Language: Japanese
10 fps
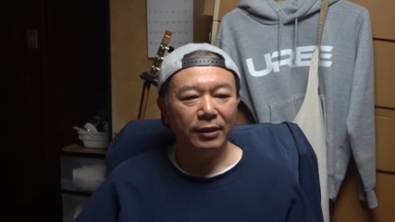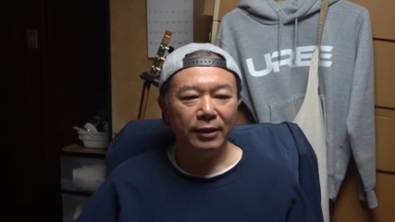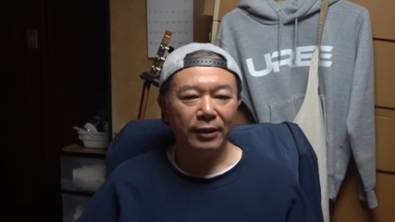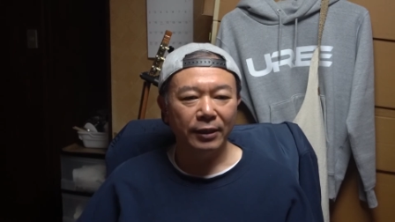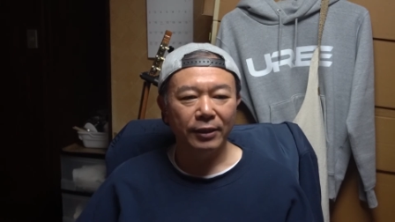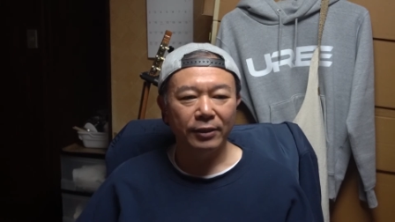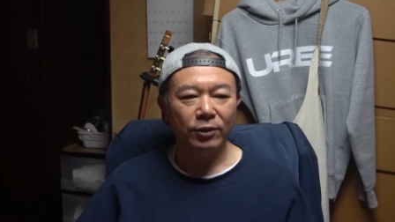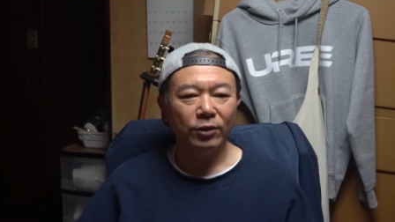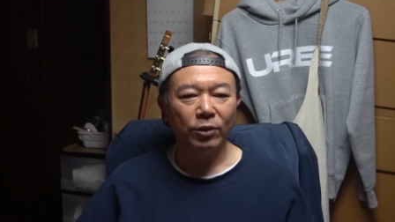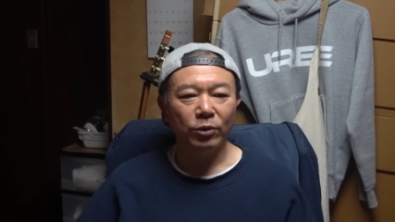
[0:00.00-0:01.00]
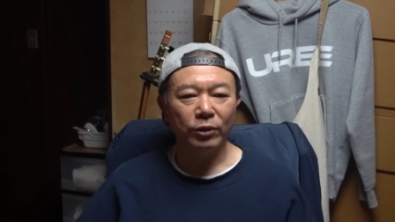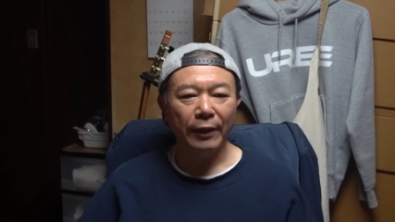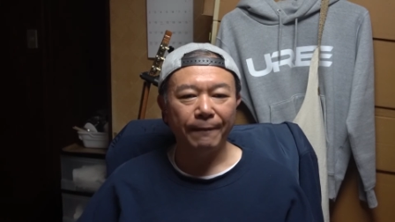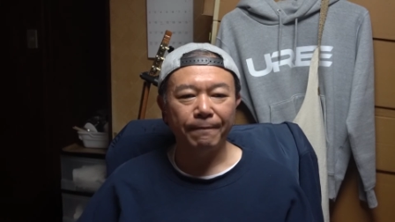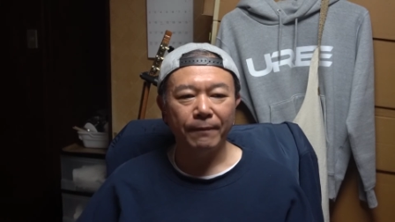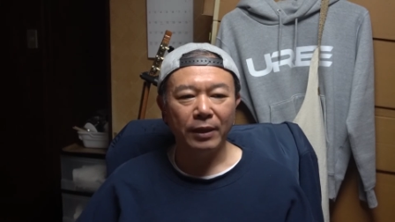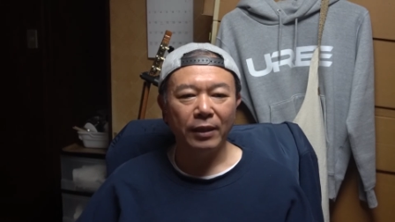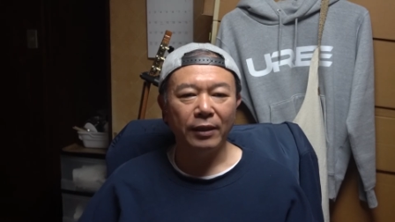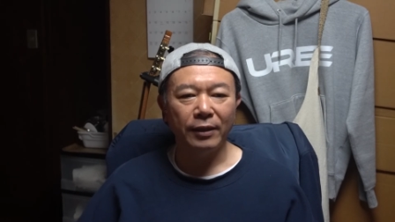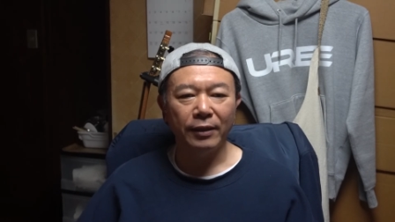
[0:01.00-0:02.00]
えー、そんなことで、
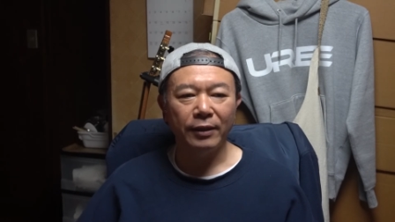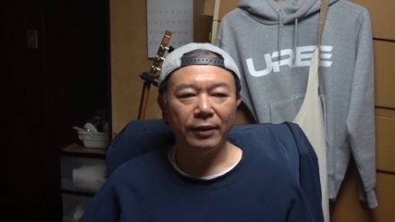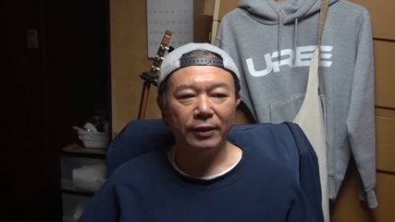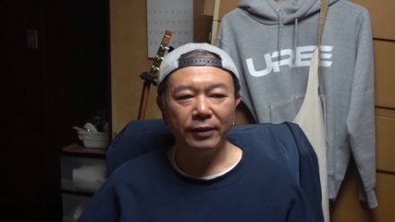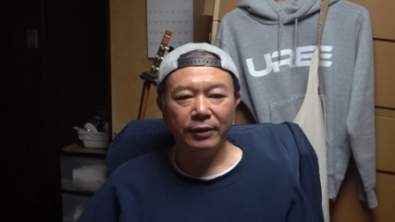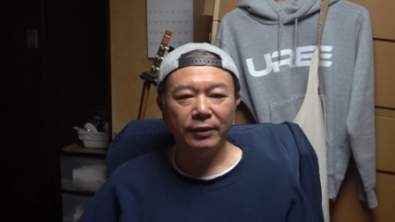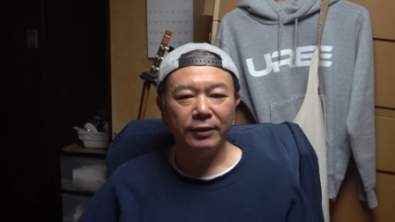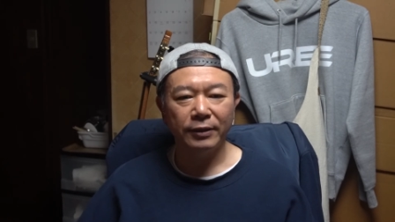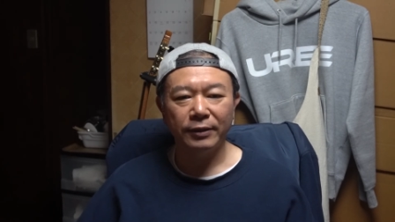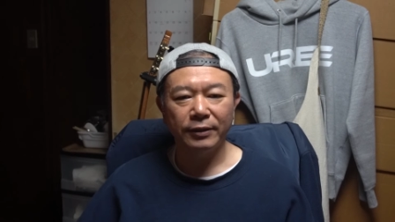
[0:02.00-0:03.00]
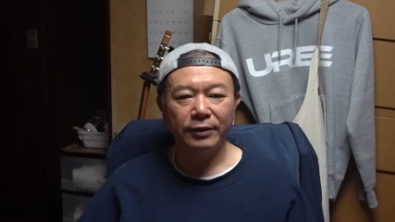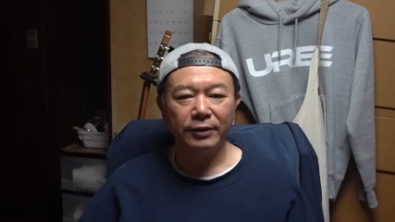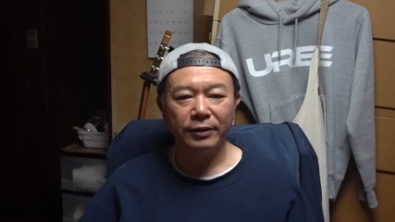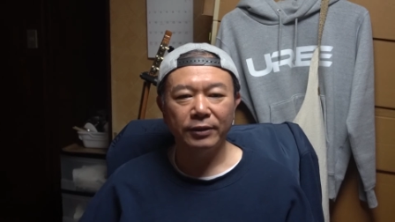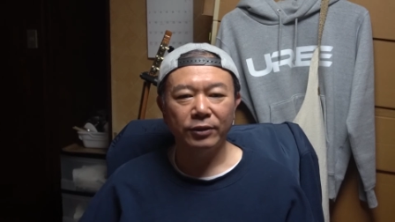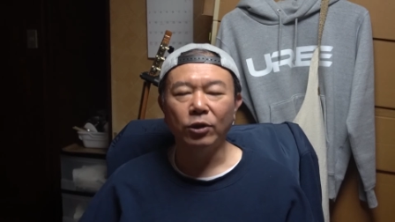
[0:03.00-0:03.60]
えー、